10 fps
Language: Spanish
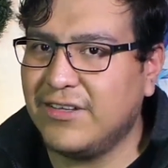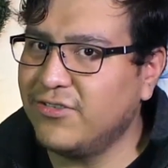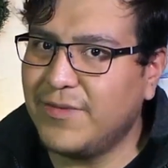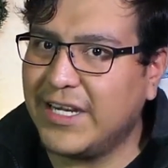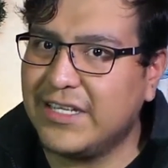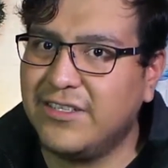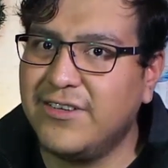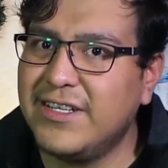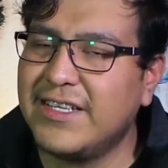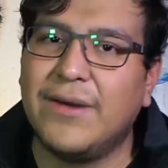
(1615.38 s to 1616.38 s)
sus
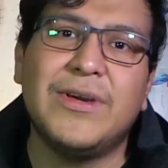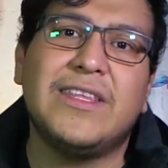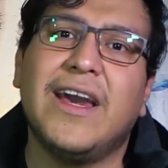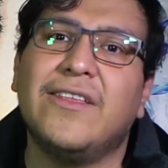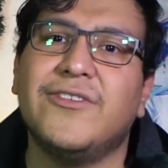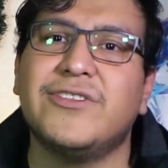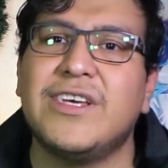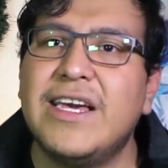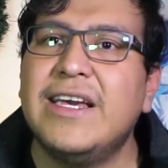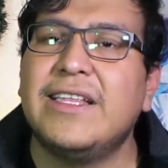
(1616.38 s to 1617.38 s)
vacaciones a
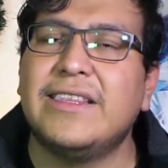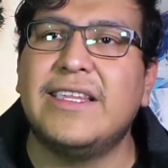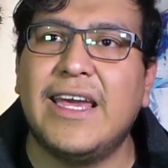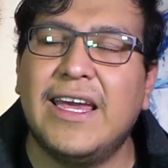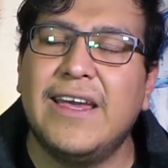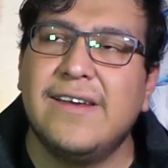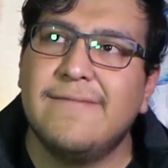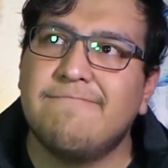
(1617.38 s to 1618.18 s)
mediados de...